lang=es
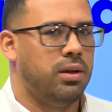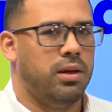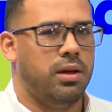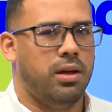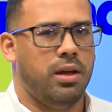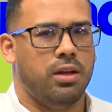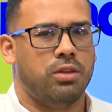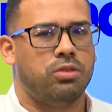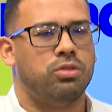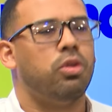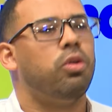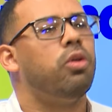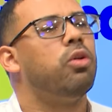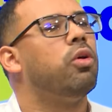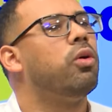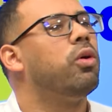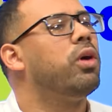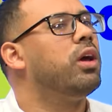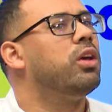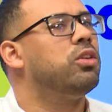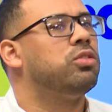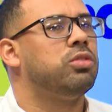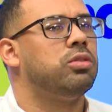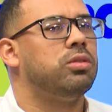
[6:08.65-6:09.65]
eh, todo
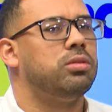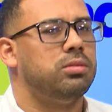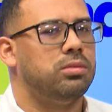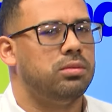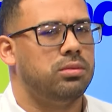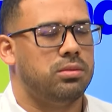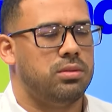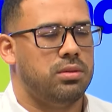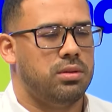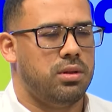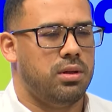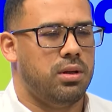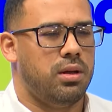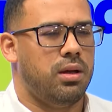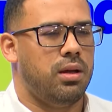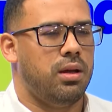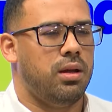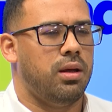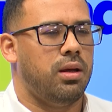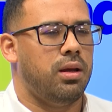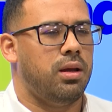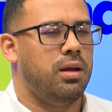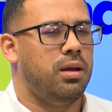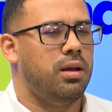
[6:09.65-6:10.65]
eso
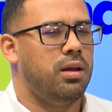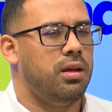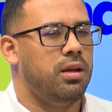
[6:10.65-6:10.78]
eh,